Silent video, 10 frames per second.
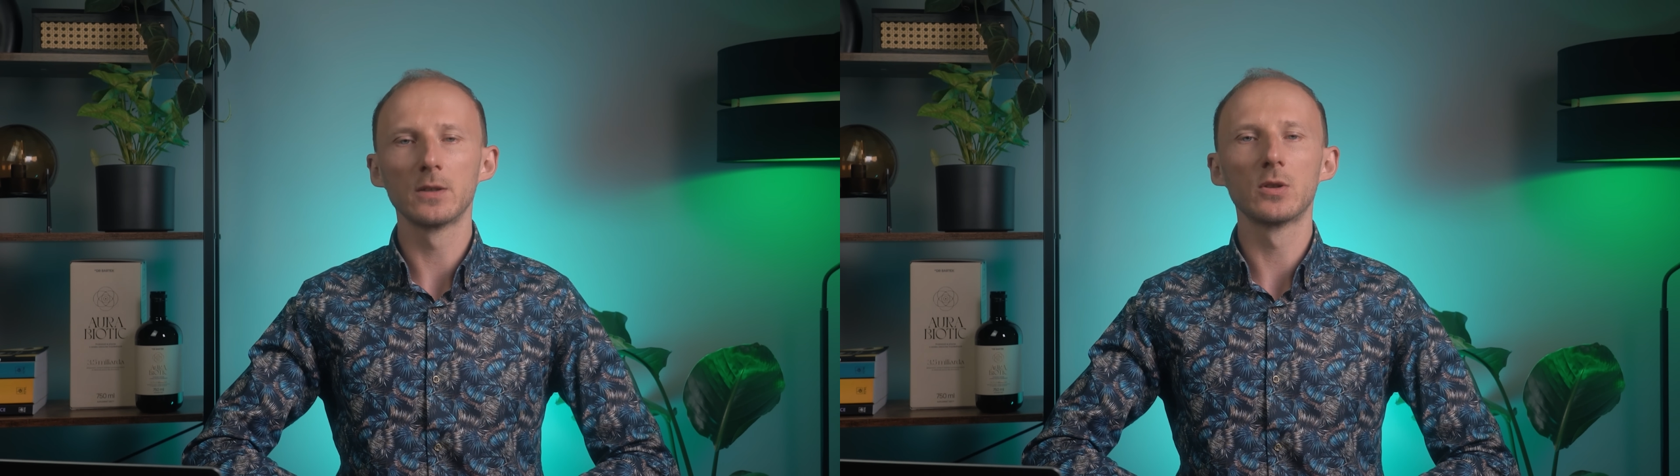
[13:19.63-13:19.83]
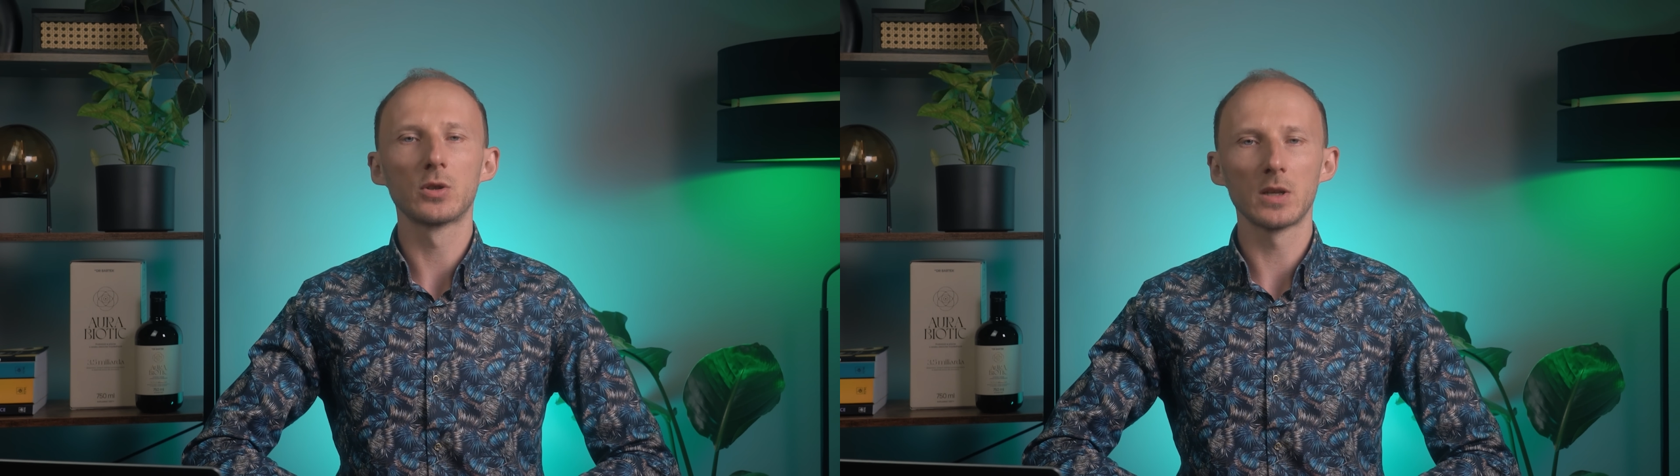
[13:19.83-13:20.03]

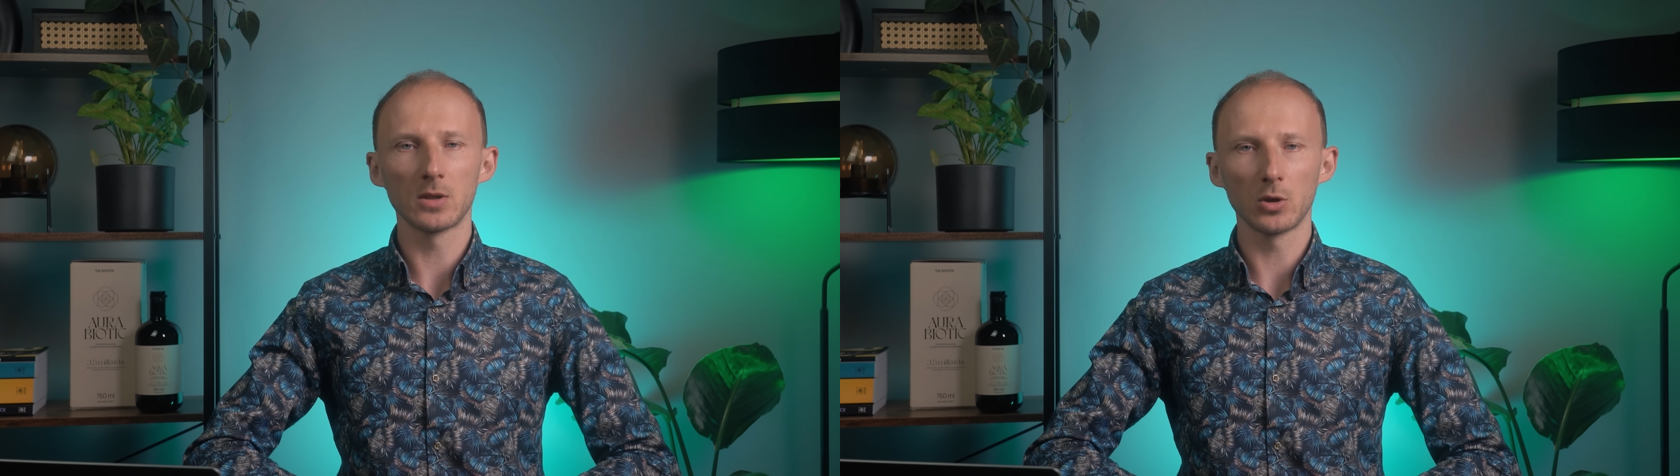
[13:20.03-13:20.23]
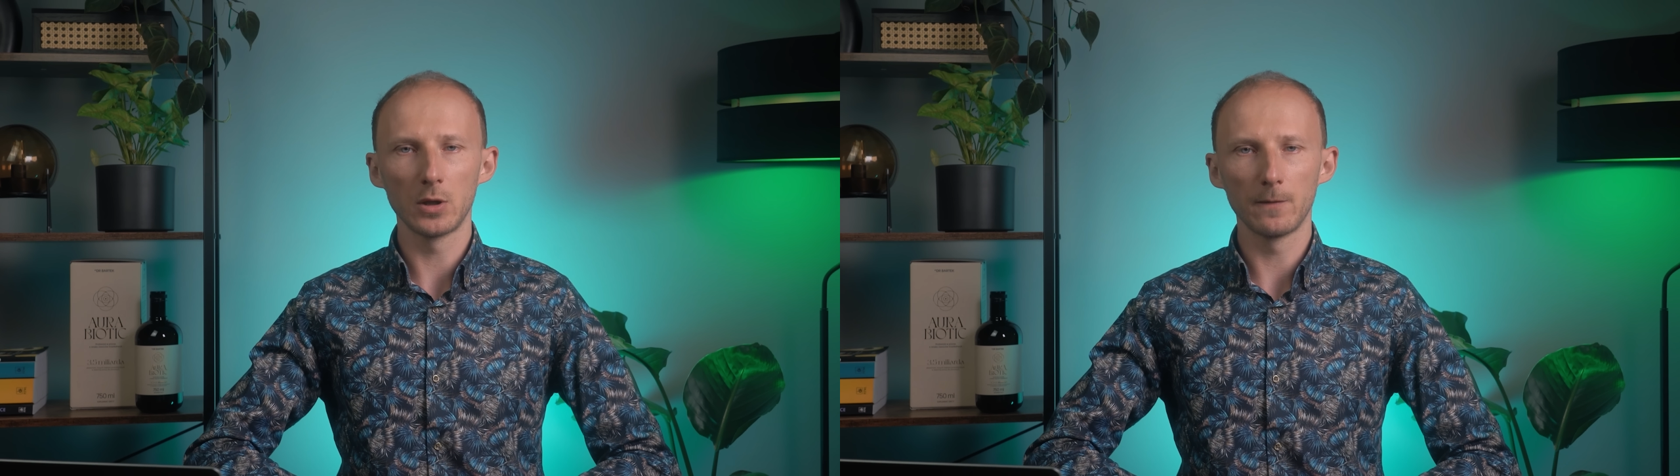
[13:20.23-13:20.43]
gdy
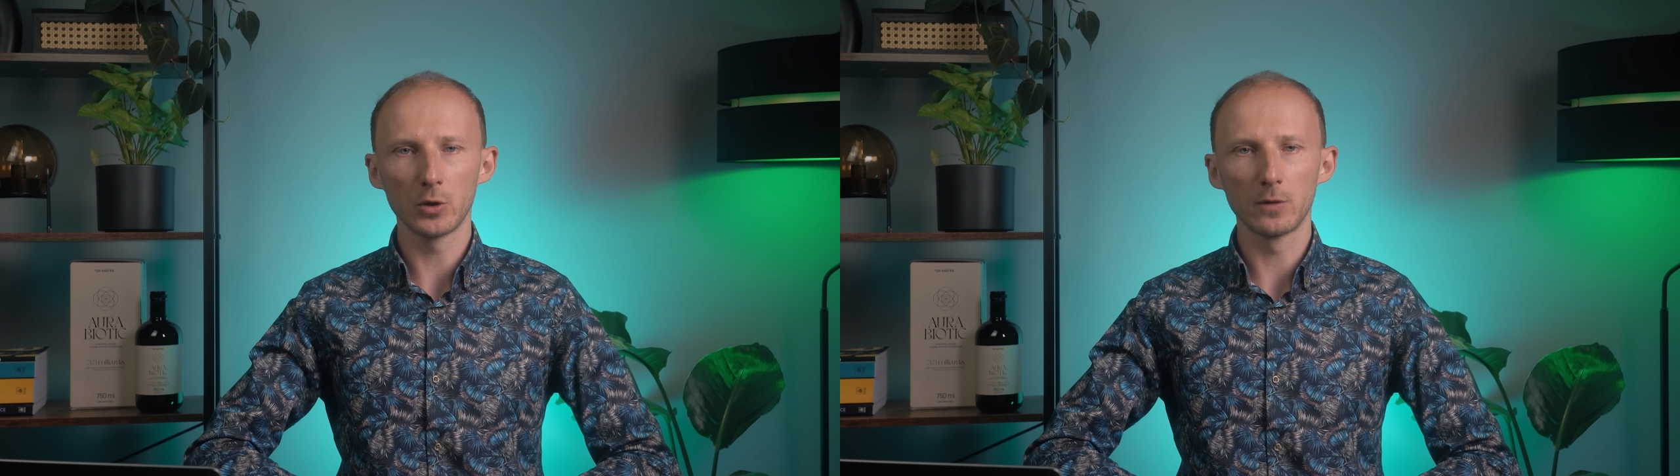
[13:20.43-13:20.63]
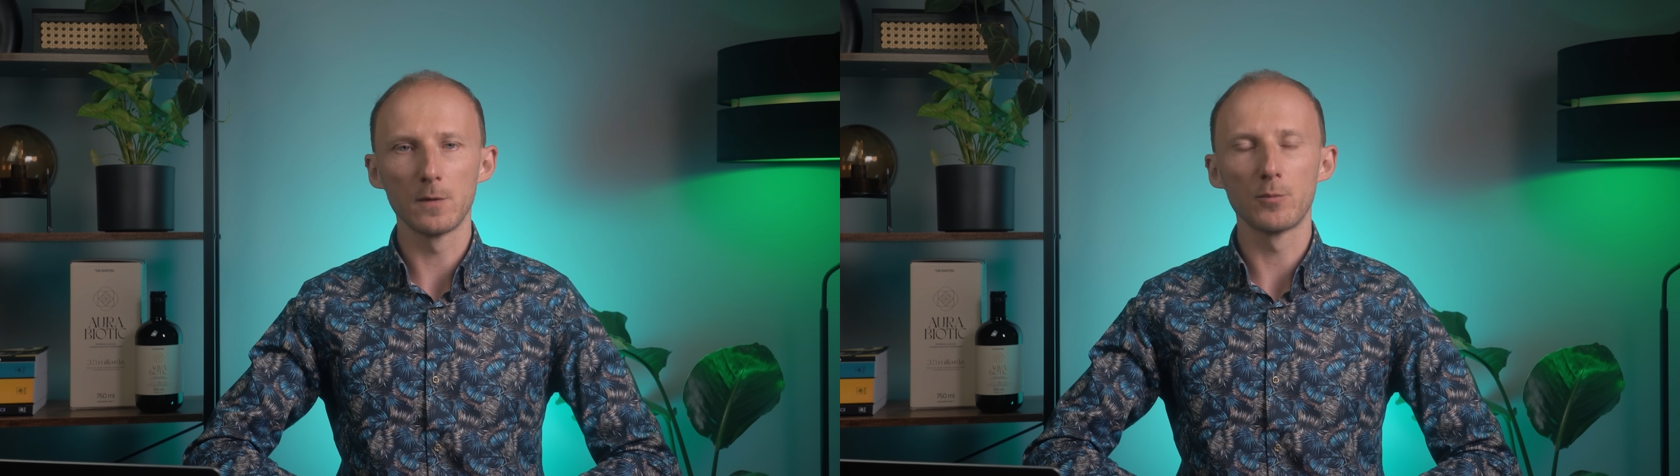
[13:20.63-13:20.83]

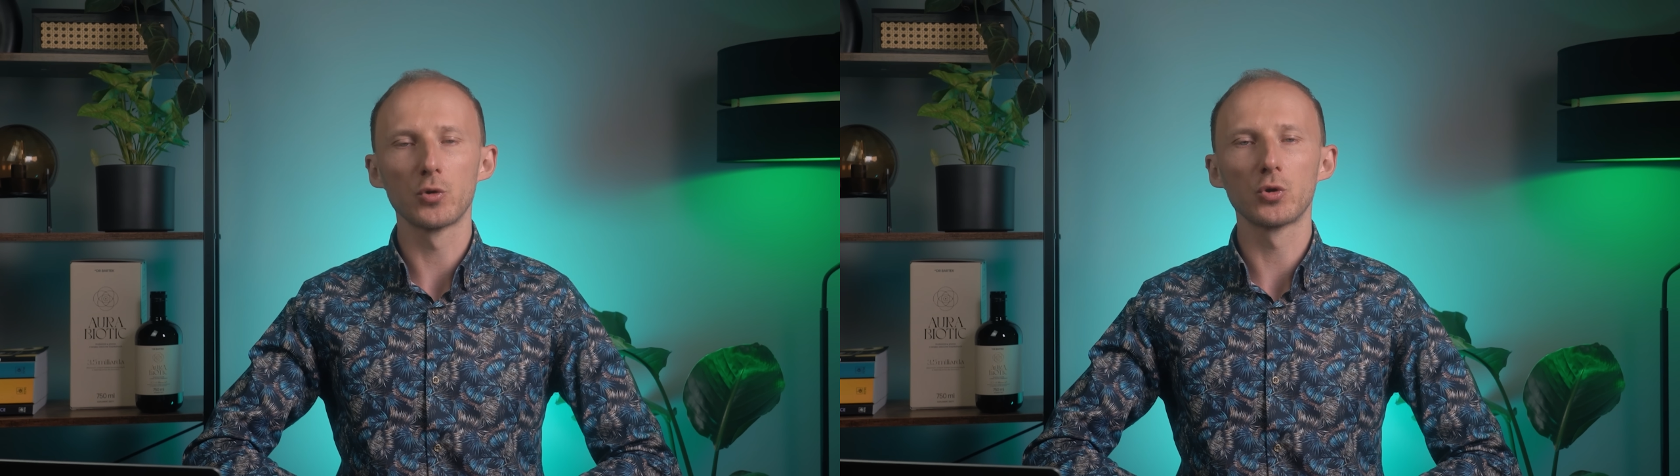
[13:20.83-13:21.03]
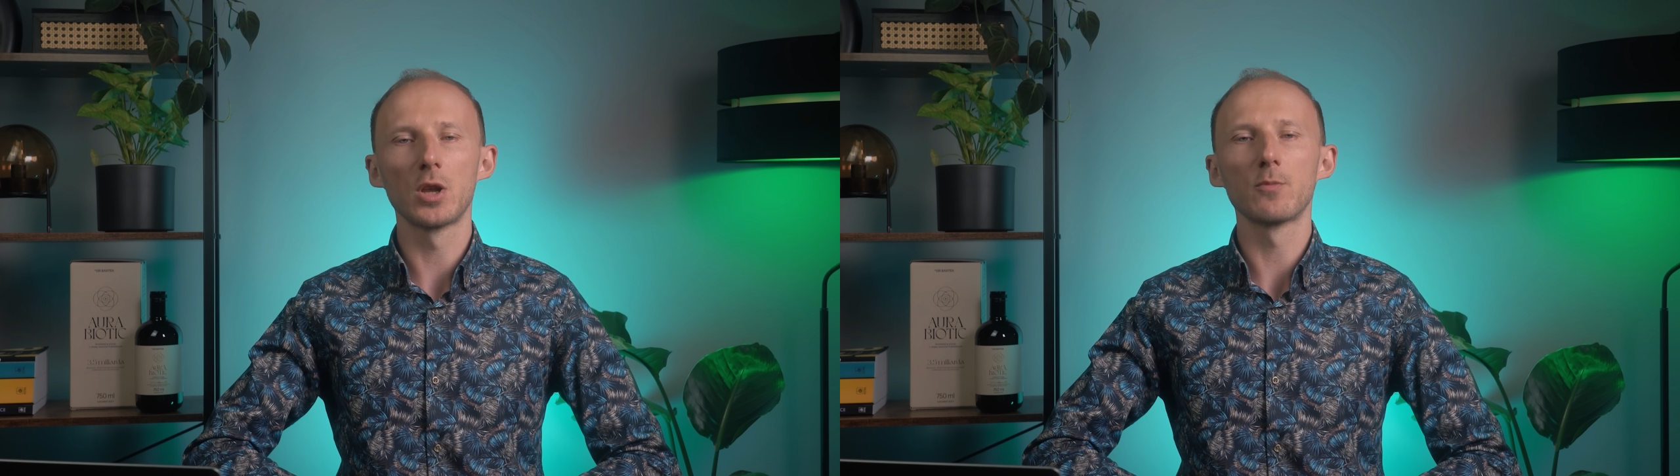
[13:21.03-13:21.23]
częstotliwość
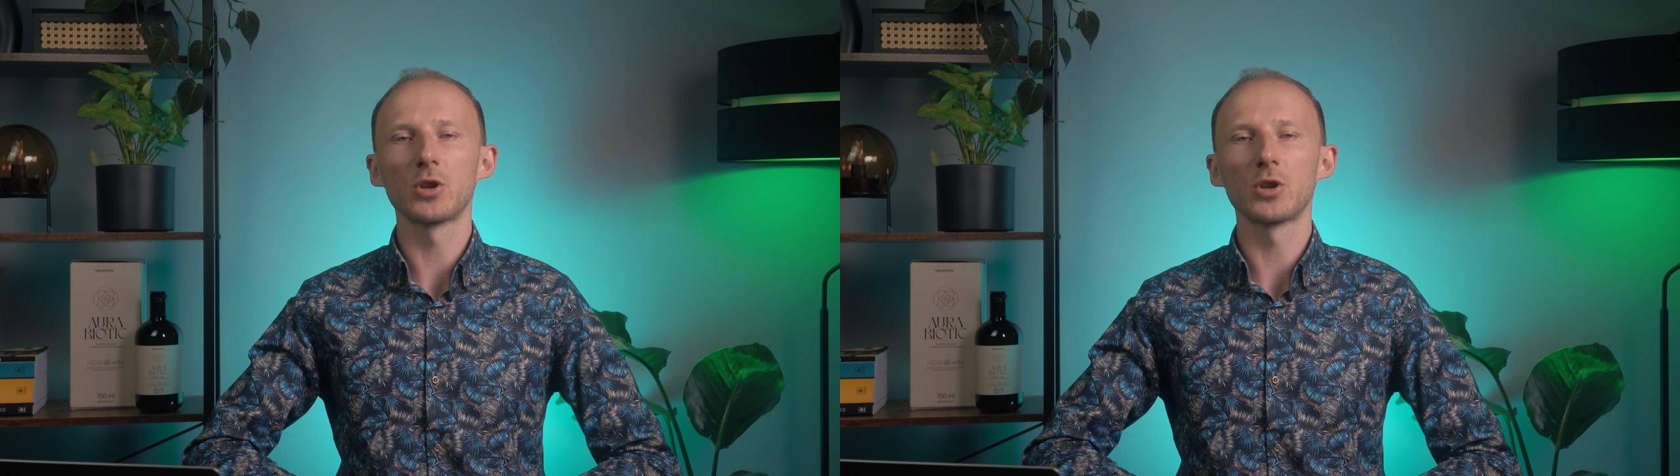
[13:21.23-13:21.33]
wypróżnień